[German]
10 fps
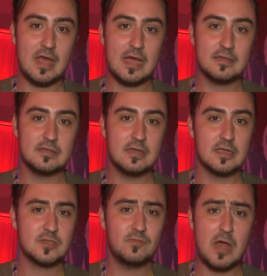werden,
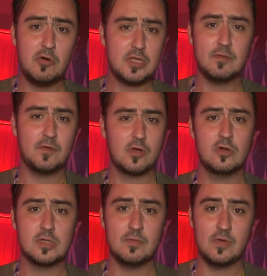also very
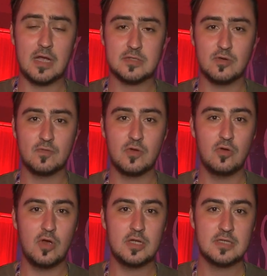difficult haben wir ganz oft
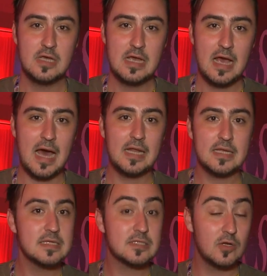gehört.
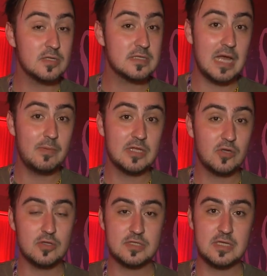Allerdings soll es dabei
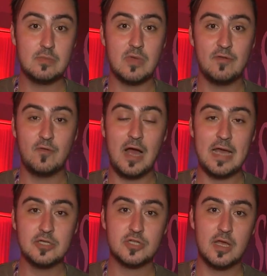trotzdem äh, für
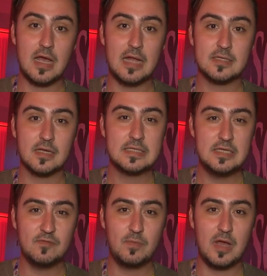Einsteiger
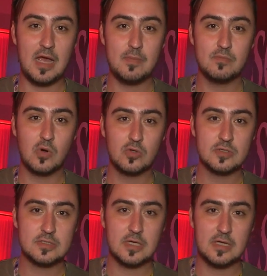attraktiv bleiben
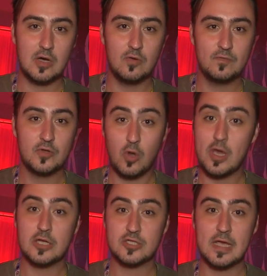und äh, auch für
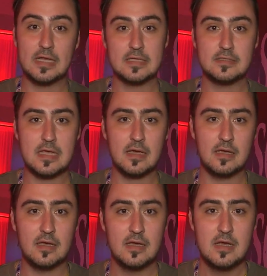Neuansteiger der
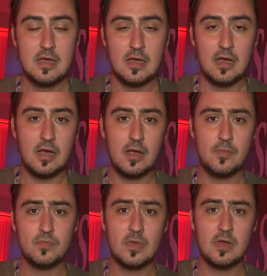Serie
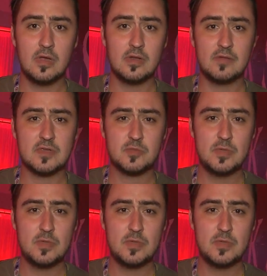ähm, äh, etwas